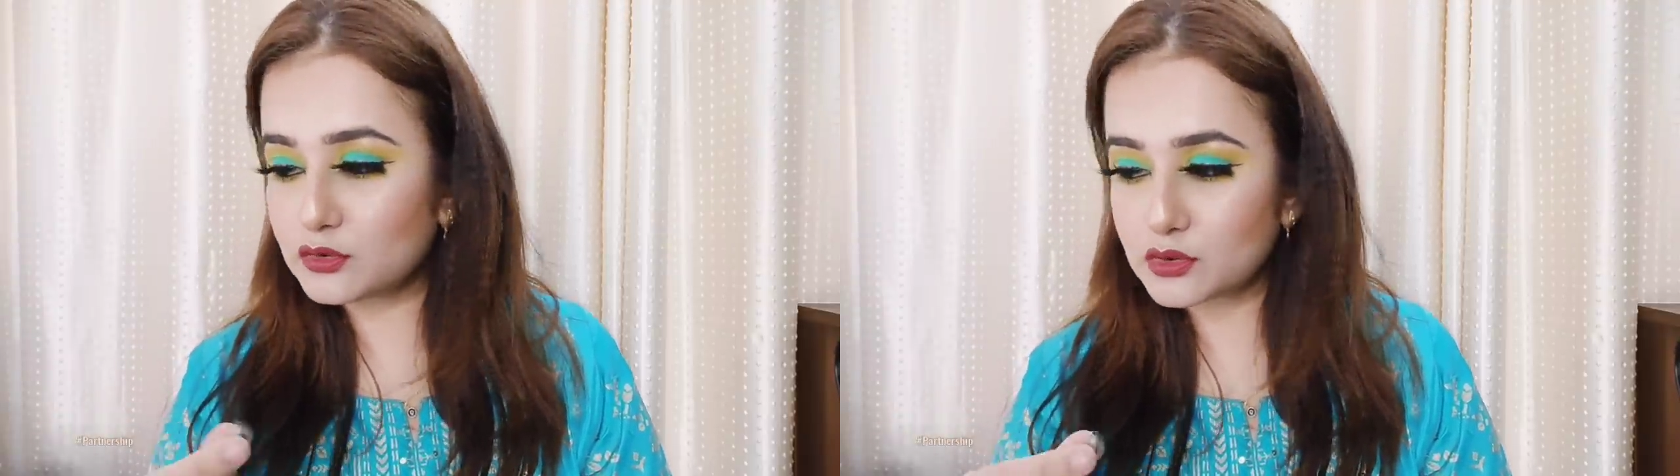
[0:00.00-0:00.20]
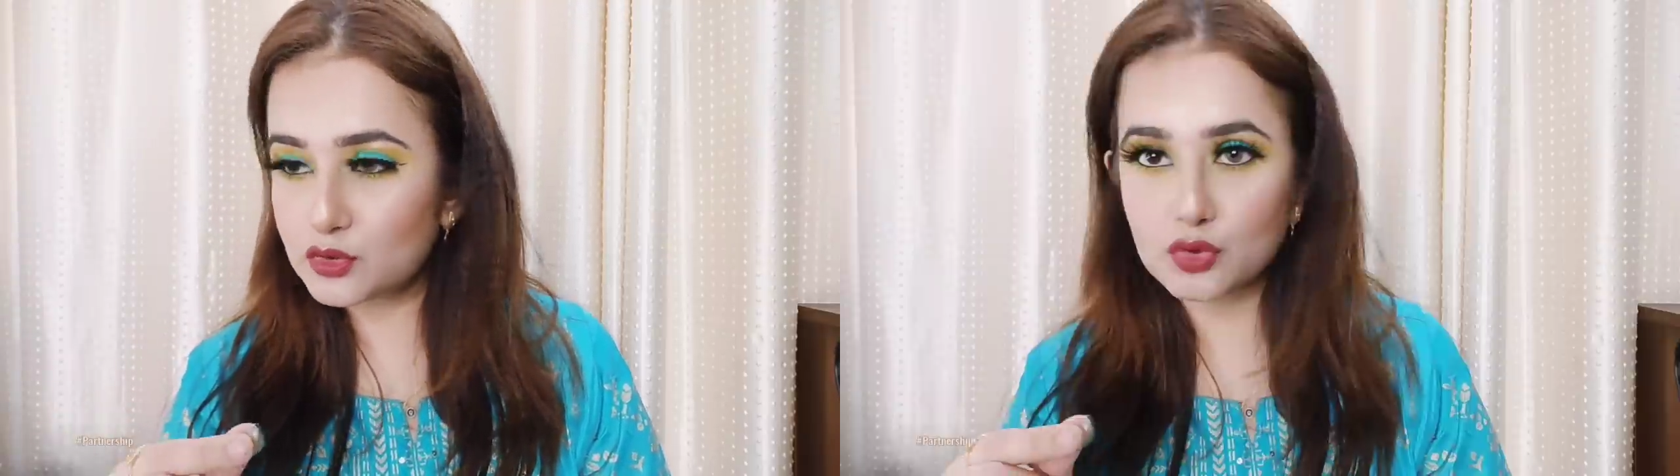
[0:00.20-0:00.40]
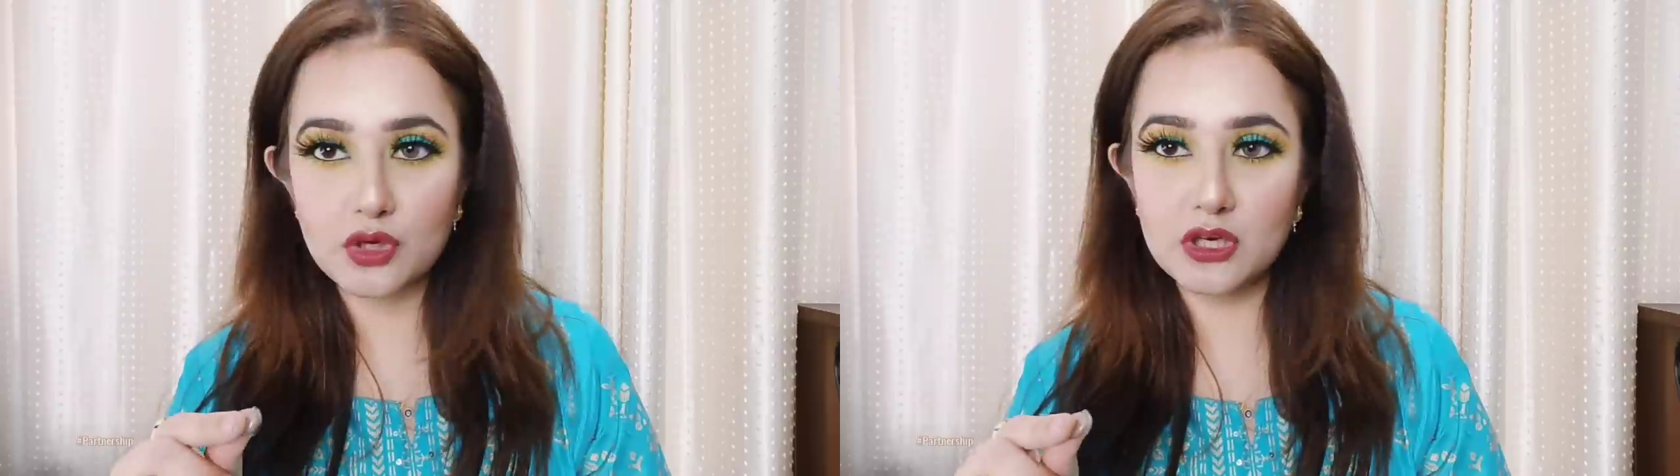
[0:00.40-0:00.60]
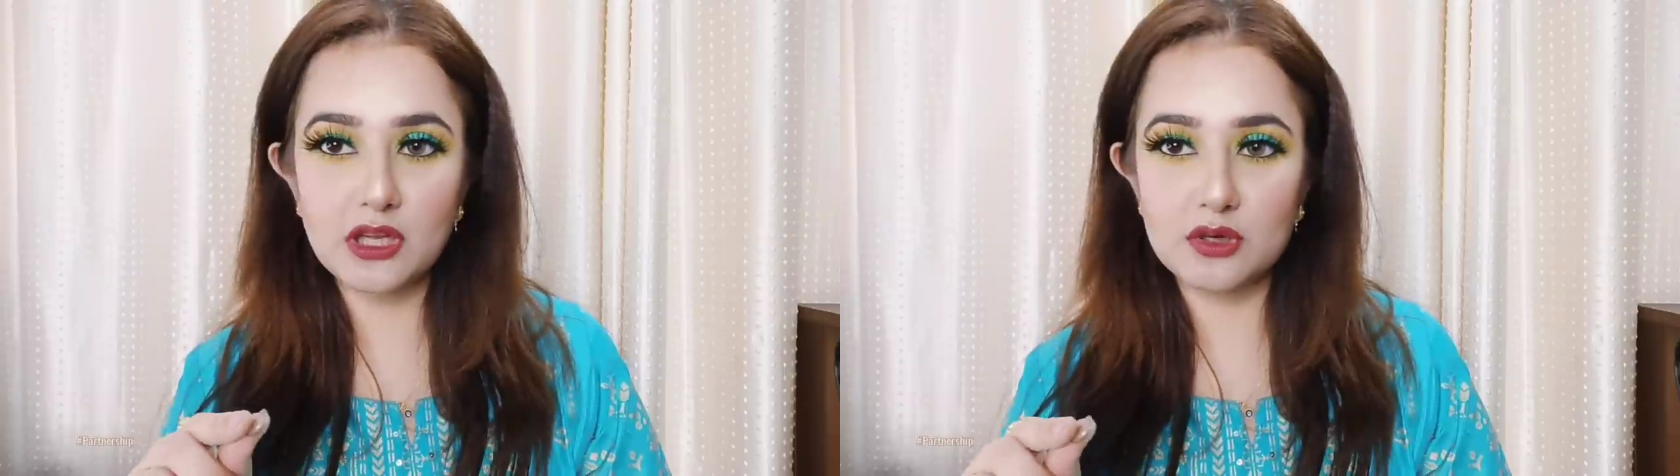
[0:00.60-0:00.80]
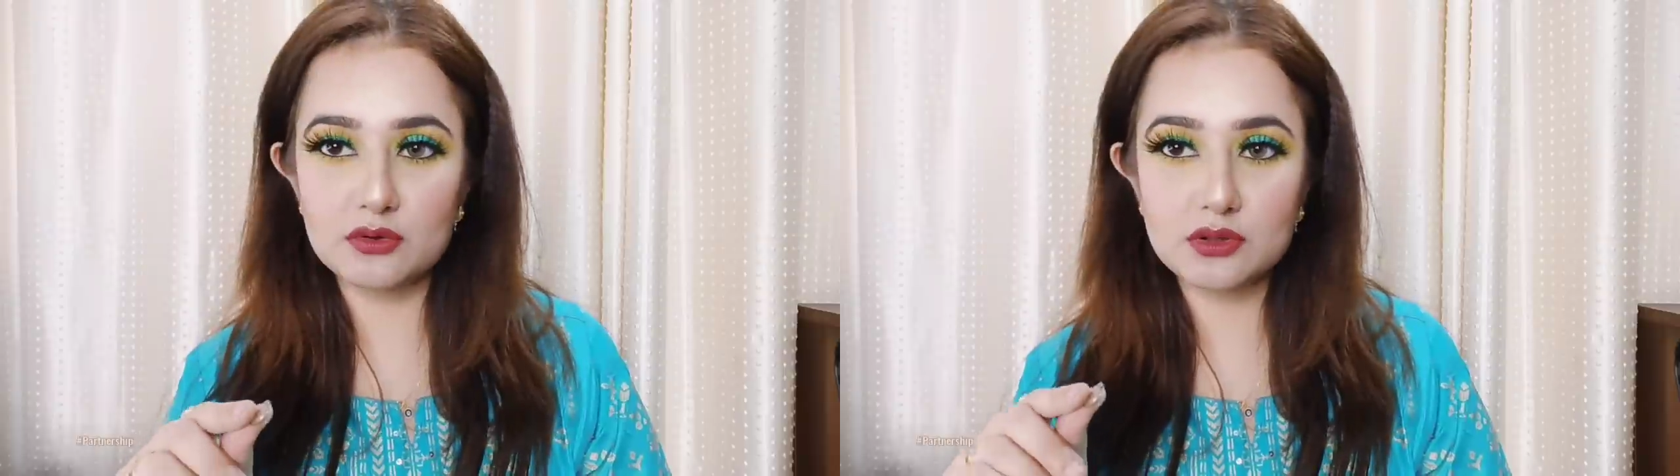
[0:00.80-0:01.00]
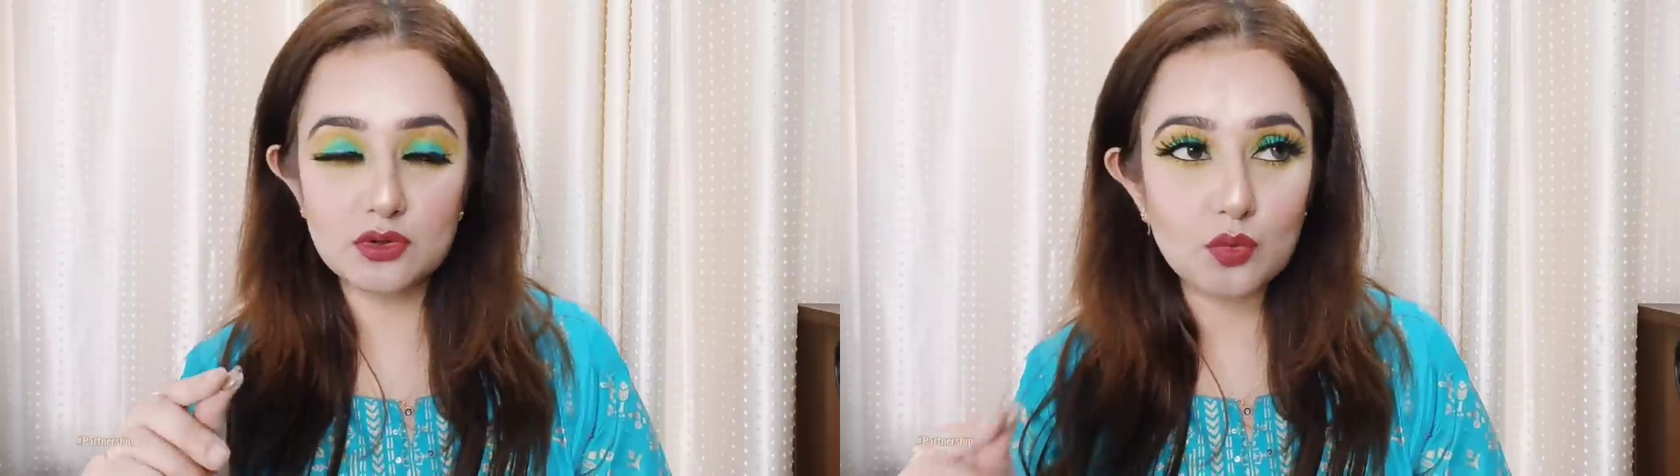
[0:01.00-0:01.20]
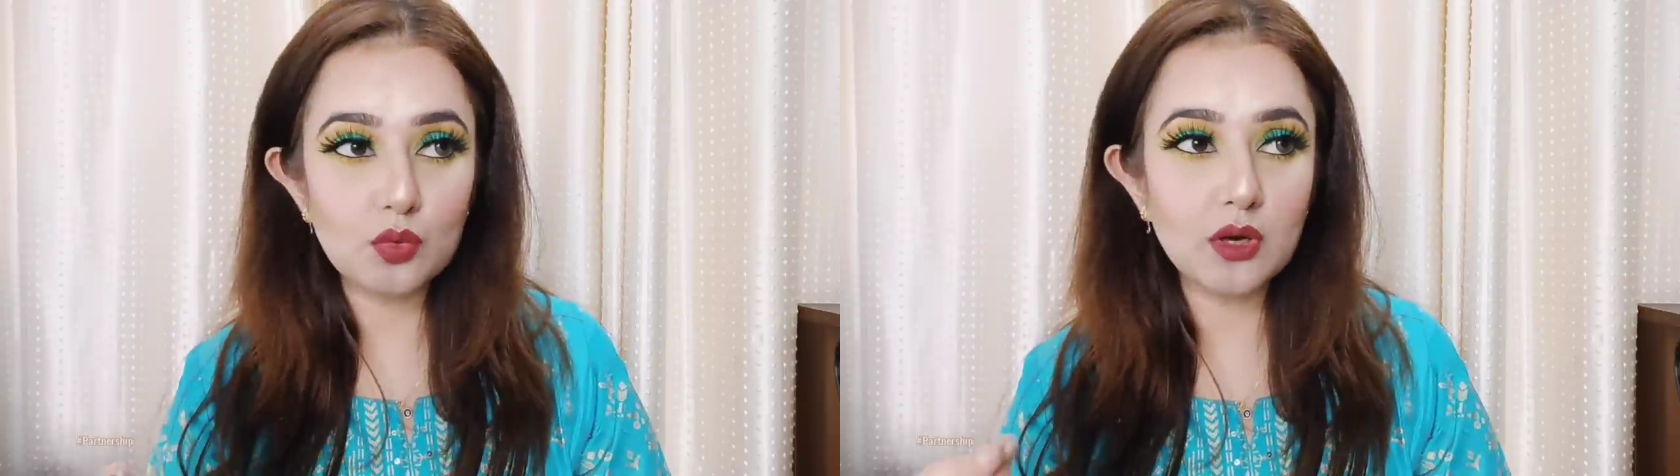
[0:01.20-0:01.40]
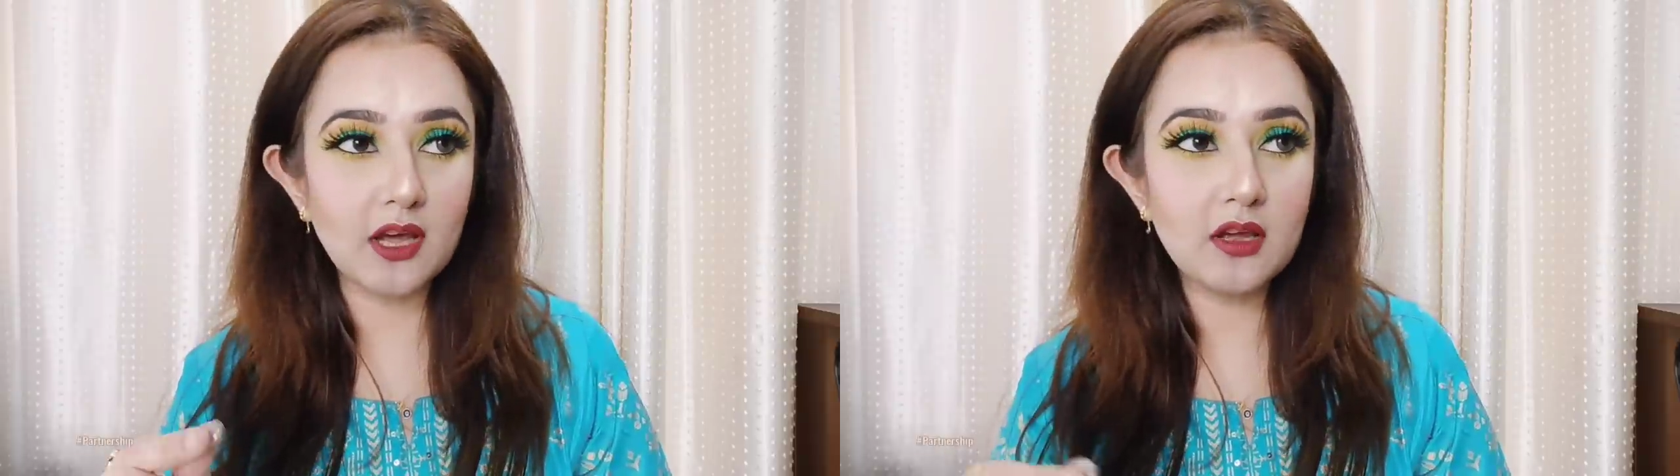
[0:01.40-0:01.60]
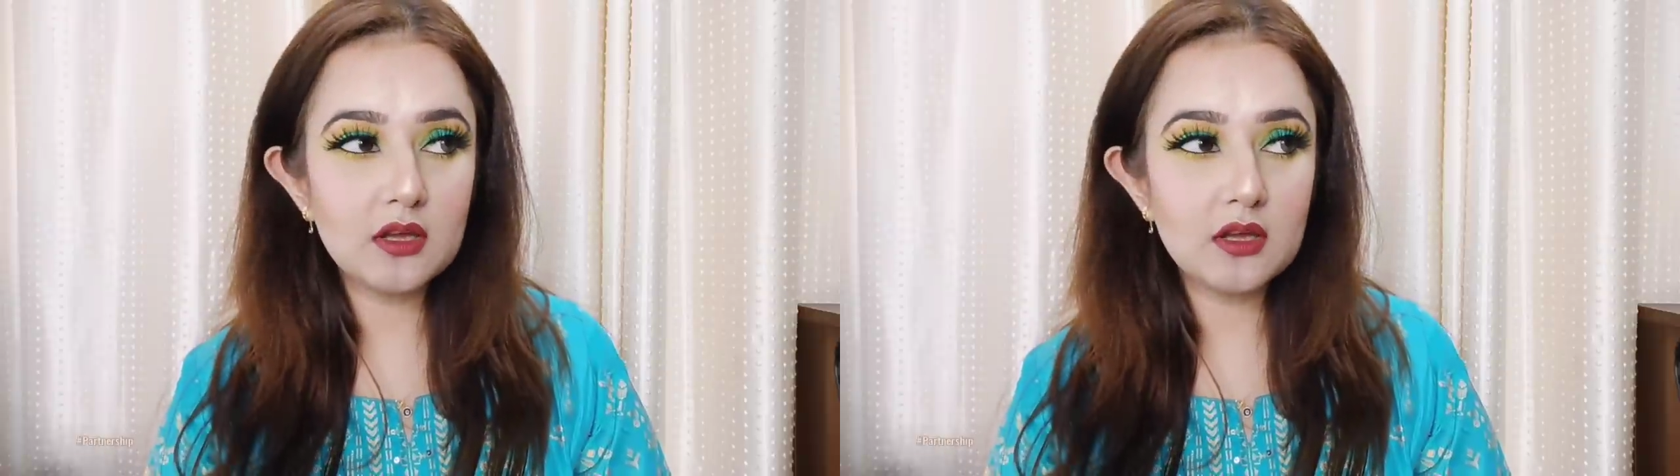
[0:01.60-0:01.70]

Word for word: तो उसकी छुट्टी नहीं है उसके स्कूल है